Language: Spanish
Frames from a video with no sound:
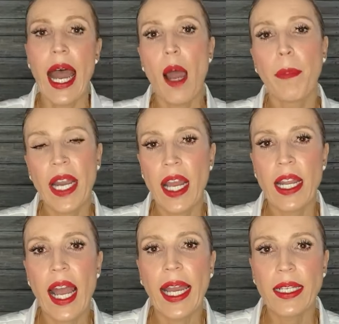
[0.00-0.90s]
a
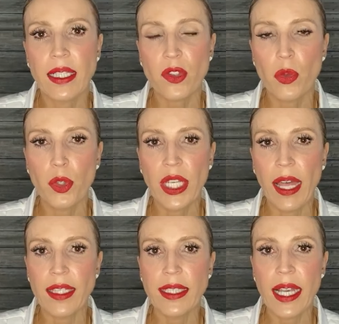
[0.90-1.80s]
parar a esas
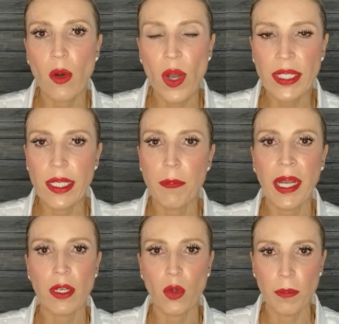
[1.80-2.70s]
comunidades de La Guajira
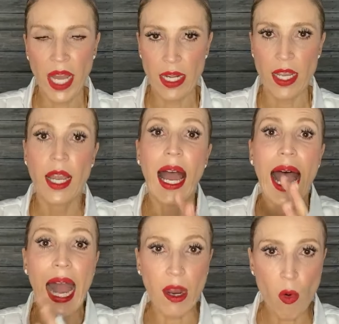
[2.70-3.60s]
para comprar
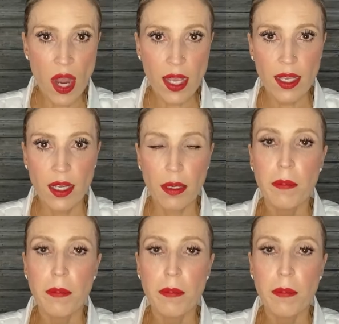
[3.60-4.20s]
agua,